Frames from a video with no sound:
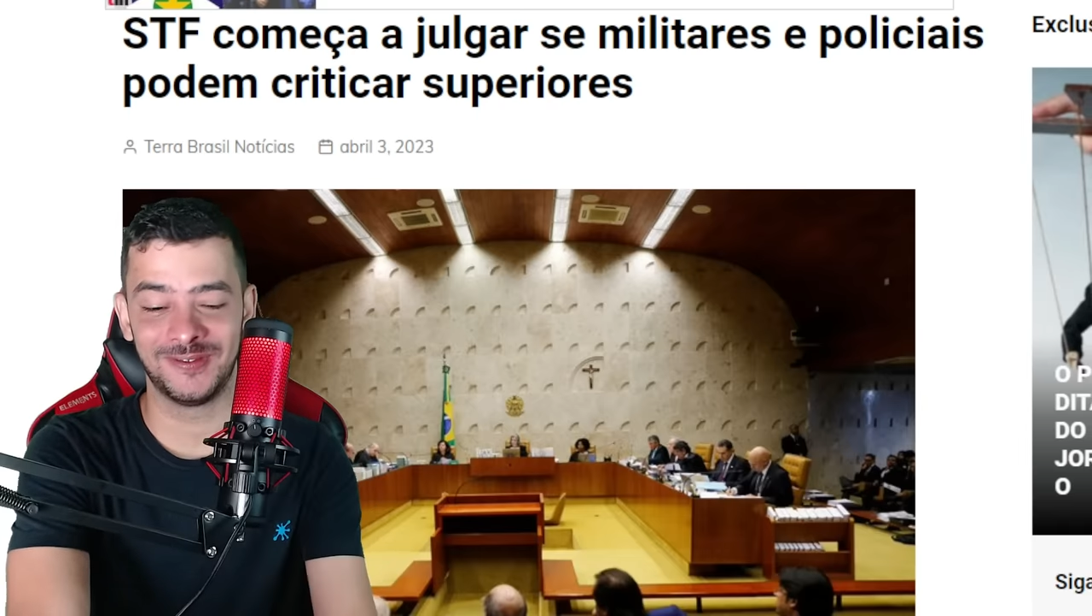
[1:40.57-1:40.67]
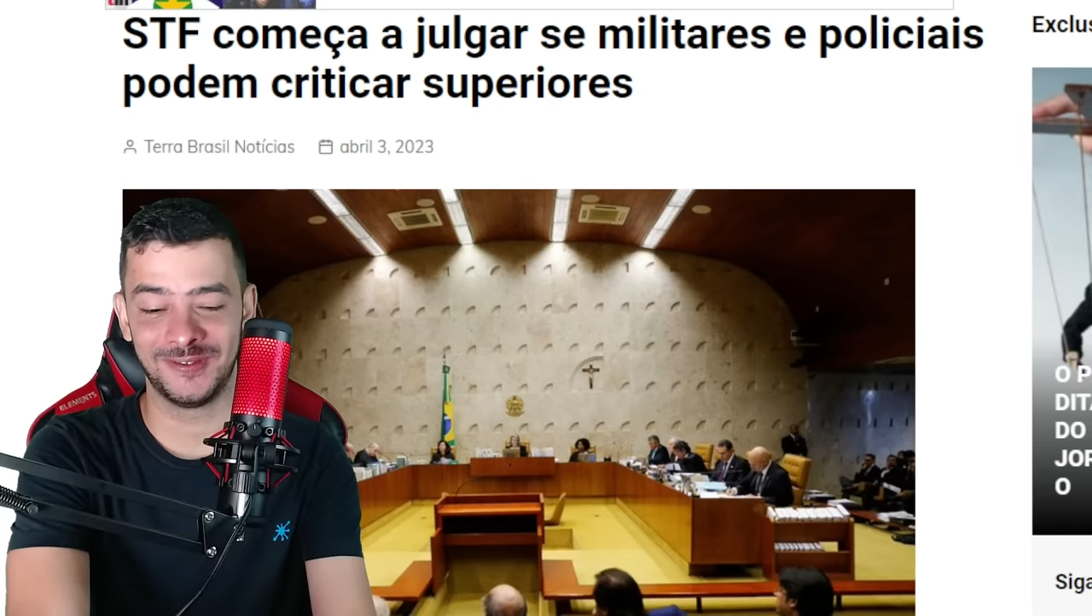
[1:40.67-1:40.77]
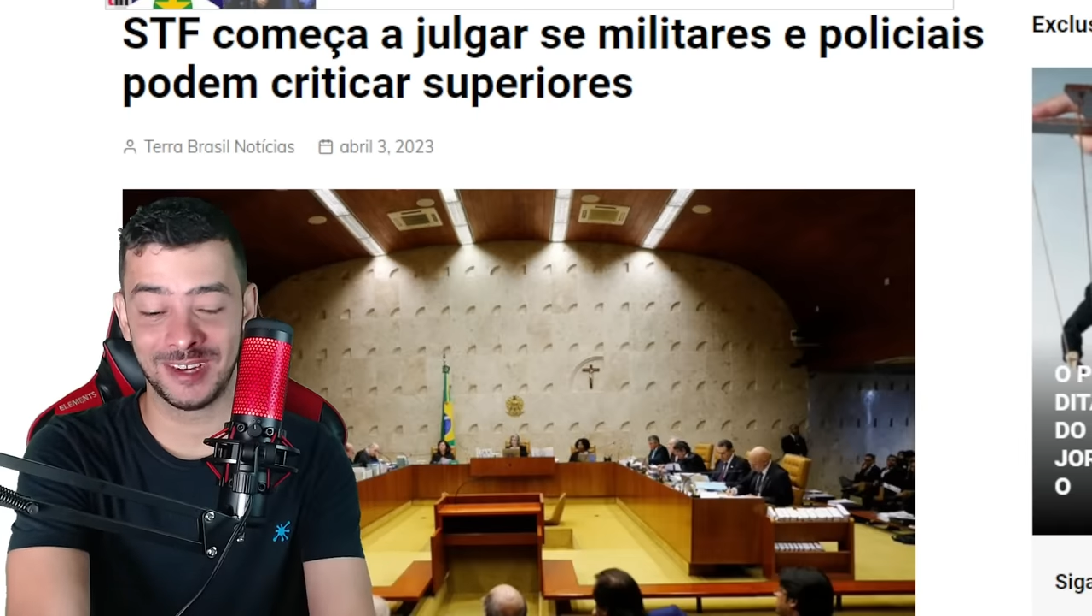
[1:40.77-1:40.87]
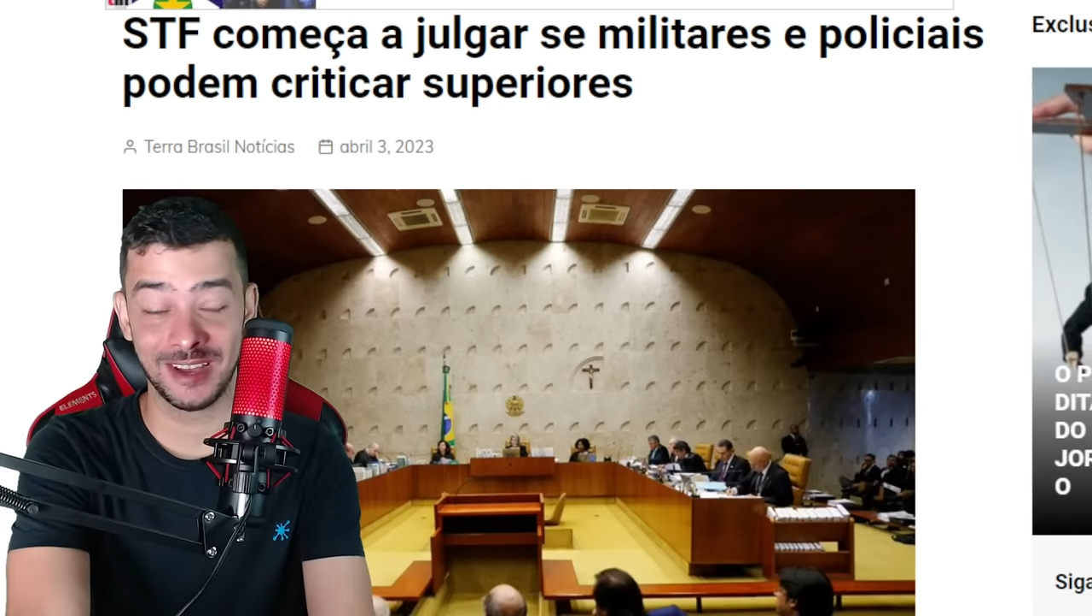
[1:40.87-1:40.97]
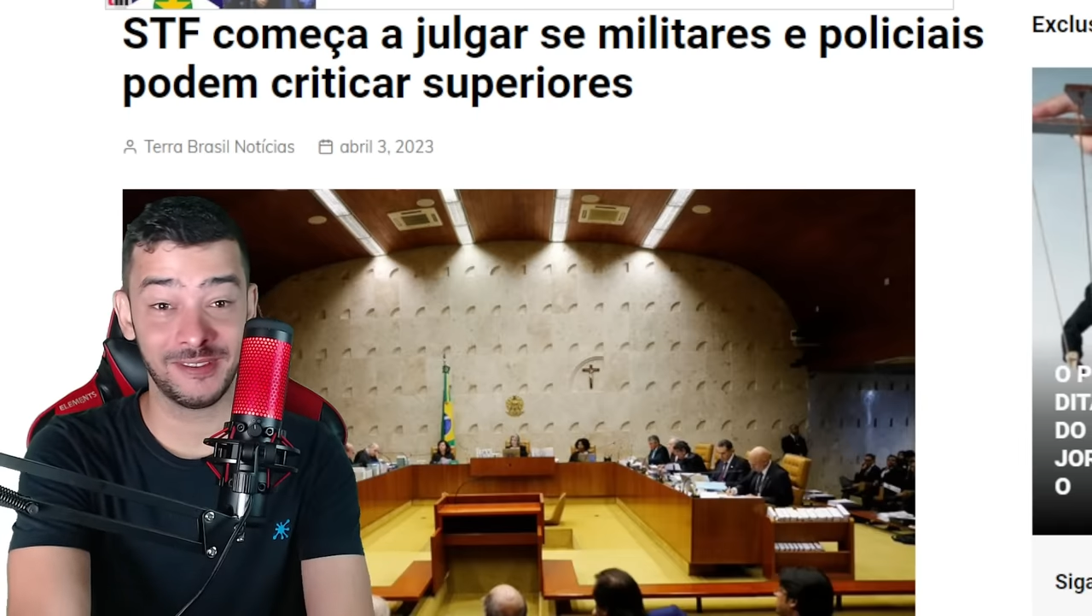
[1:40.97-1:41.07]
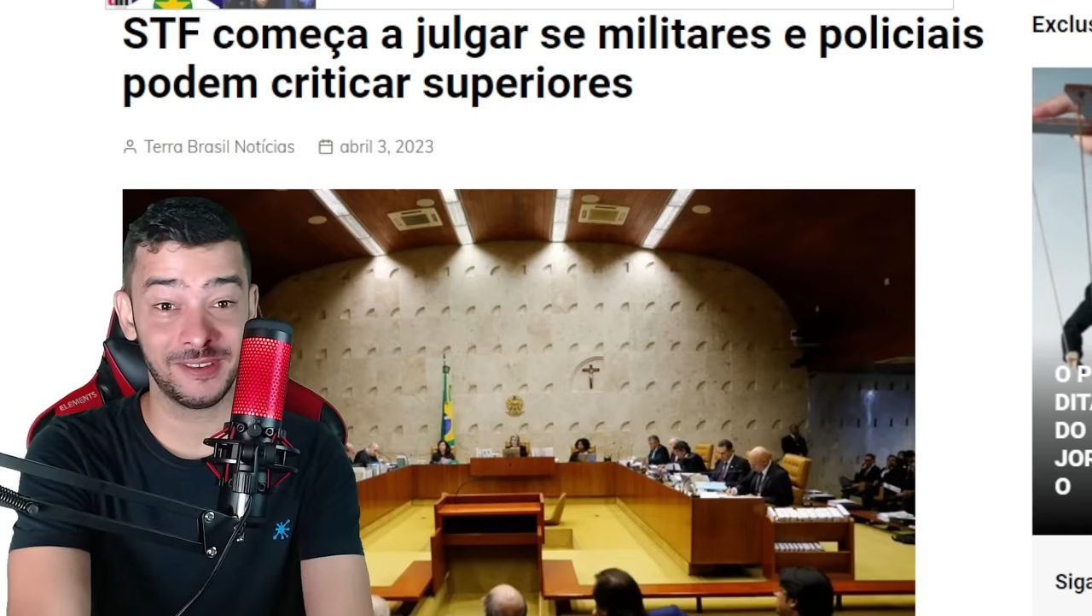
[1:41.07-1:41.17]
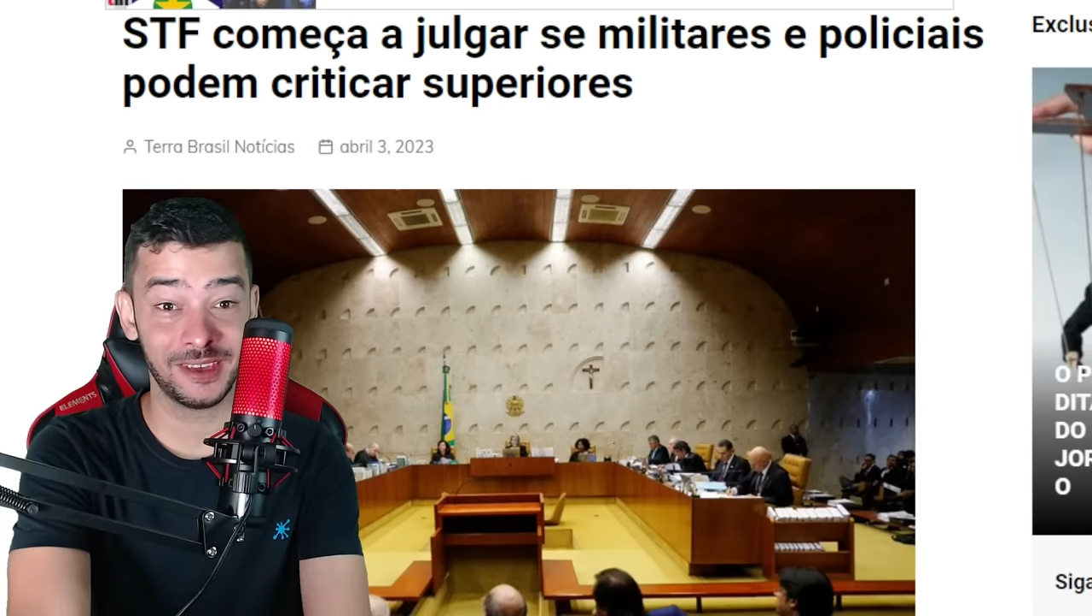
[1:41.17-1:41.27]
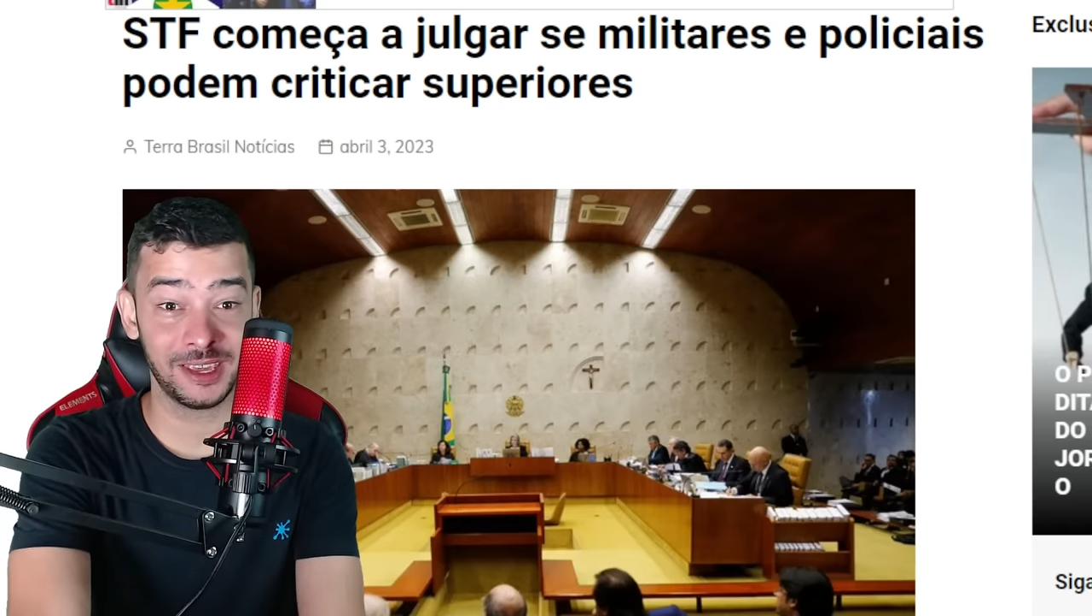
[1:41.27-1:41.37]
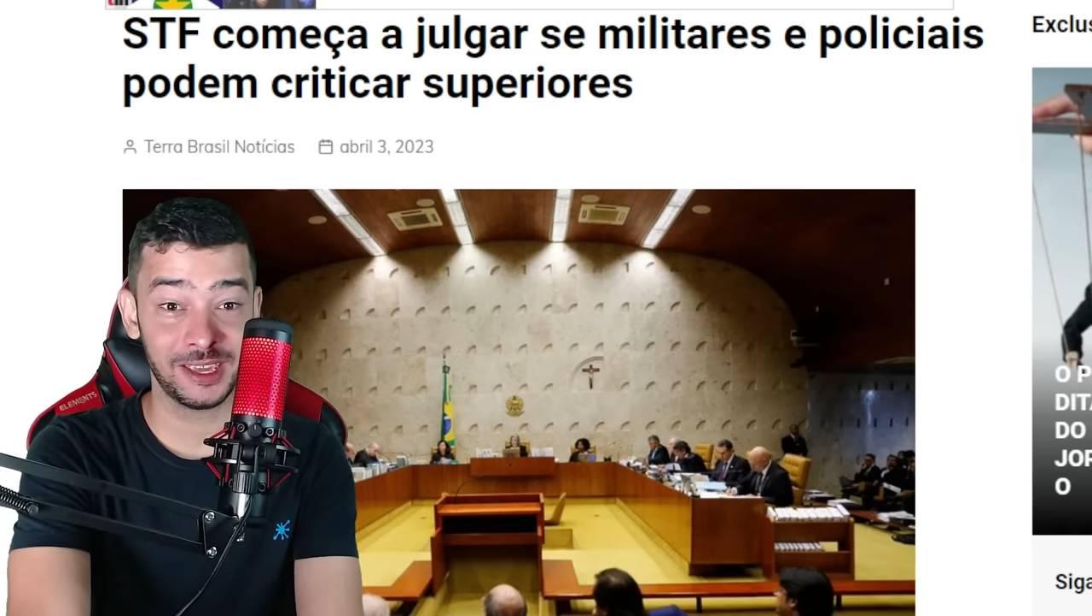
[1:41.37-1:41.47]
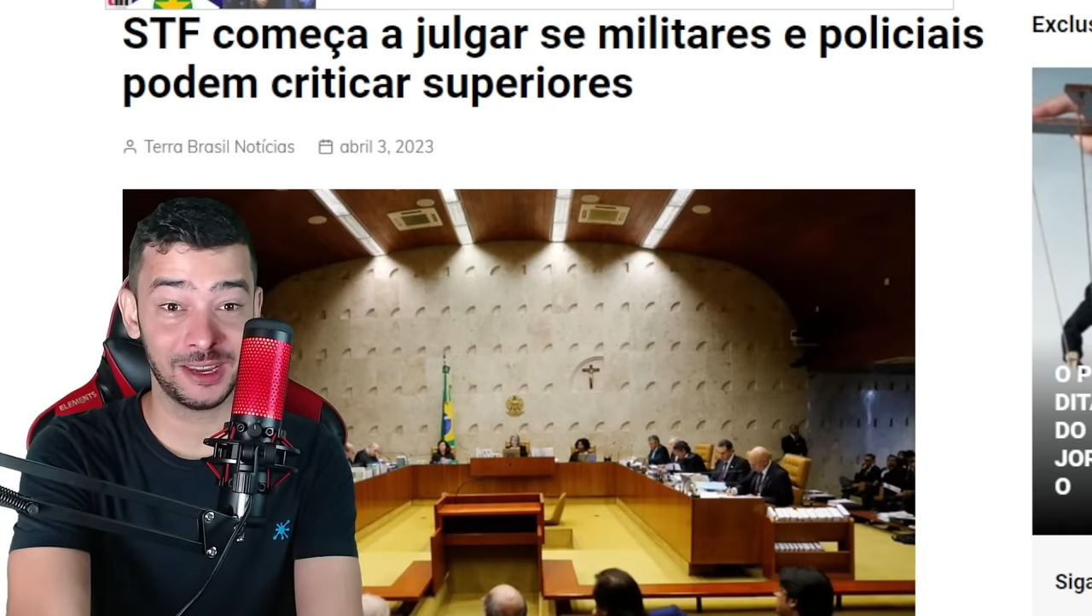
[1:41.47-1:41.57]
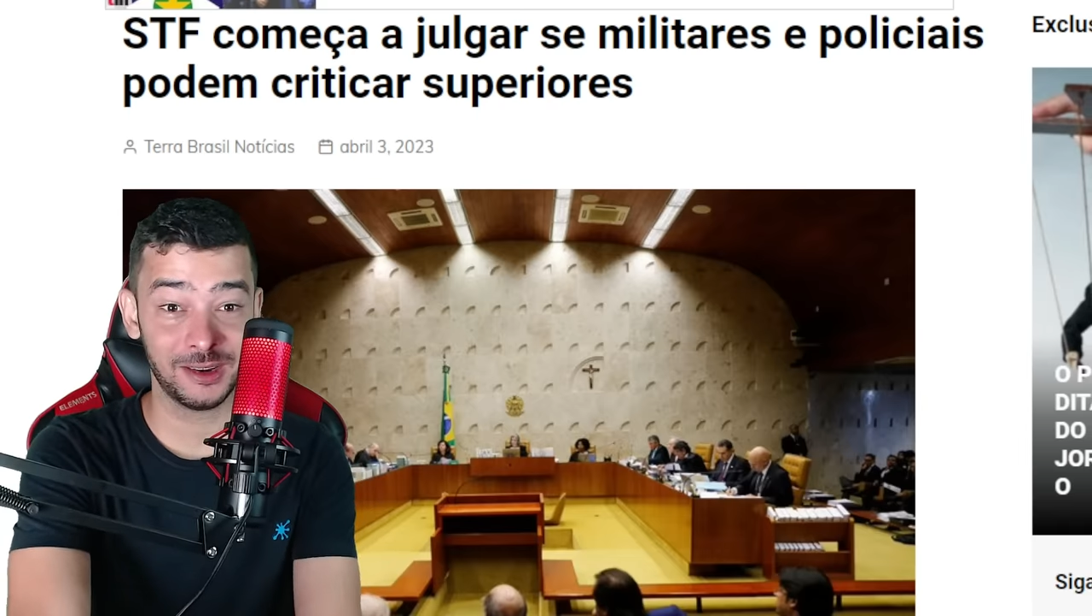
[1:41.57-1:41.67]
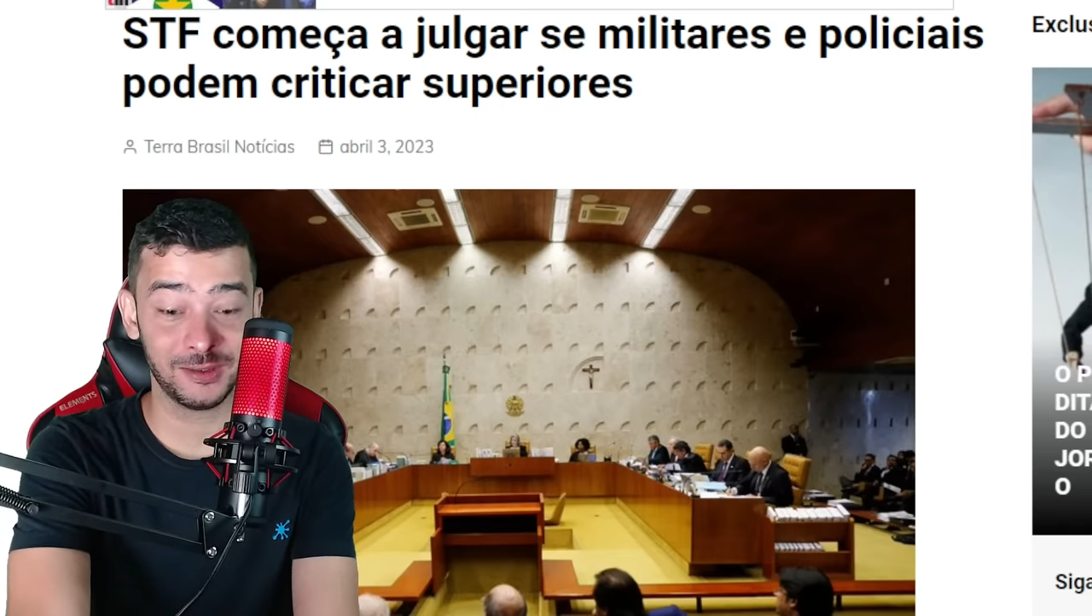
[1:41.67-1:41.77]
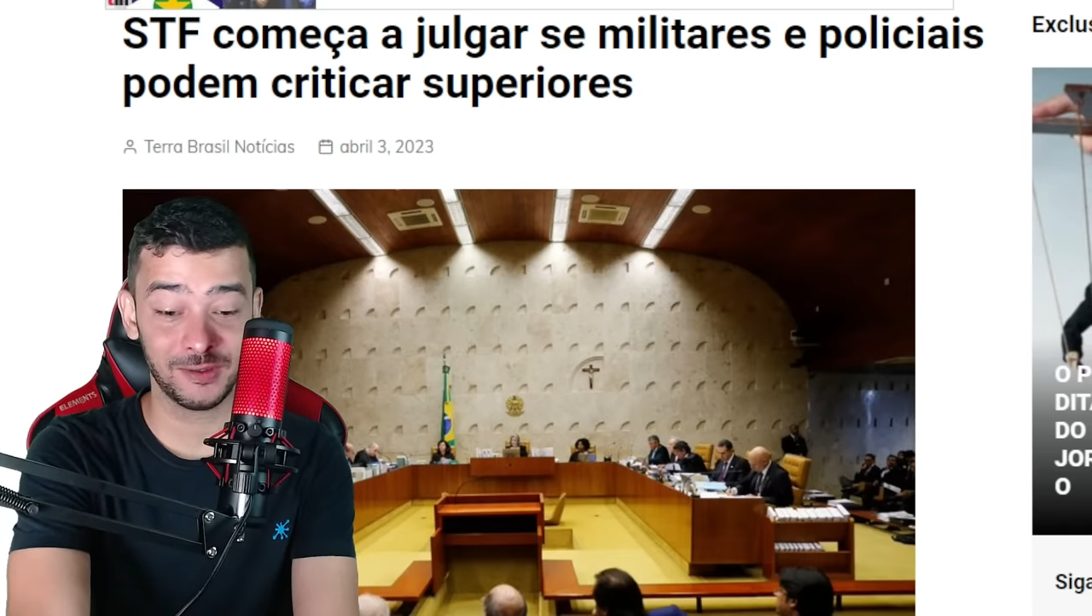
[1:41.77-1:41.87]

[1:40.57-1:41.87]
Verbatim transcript: Vai vendo,